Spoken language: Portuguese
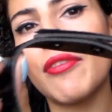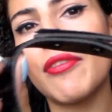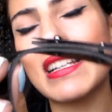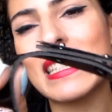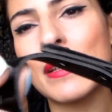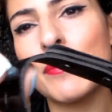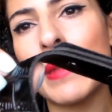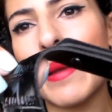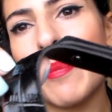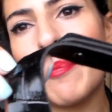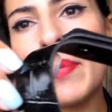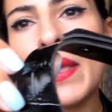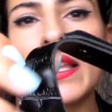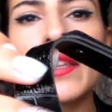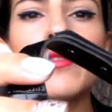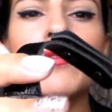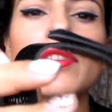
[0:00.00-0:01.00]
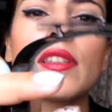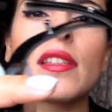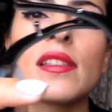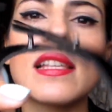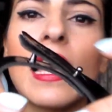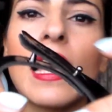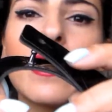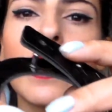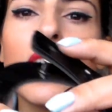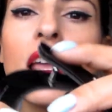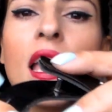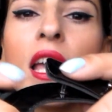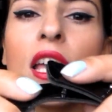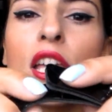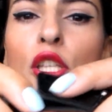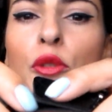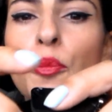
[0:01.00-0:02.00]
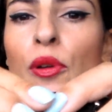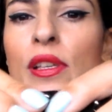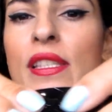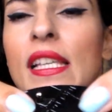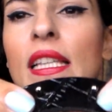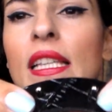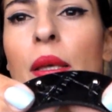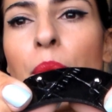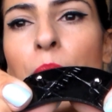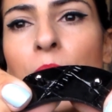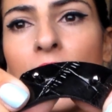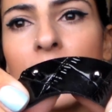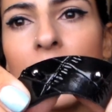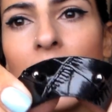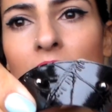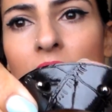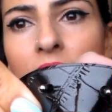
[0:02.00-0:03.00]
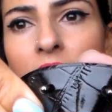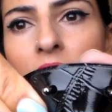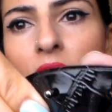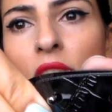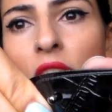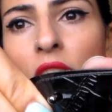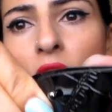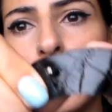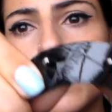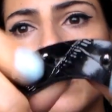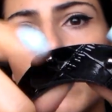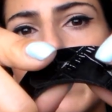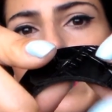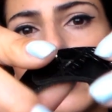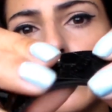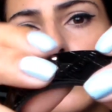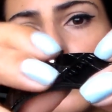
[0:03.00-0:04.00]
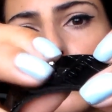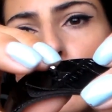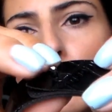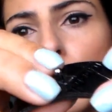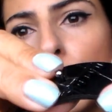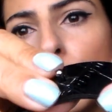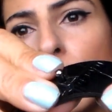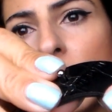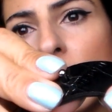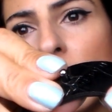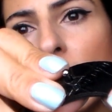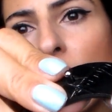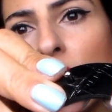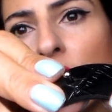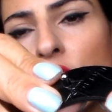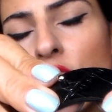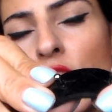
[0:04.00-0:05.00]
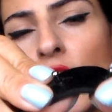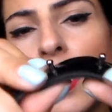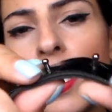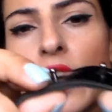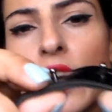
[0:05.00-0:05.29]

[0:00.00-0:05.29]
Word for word: que faz lembrar pele envernizada e depois ele aperta aqui com estas duas coisinhas.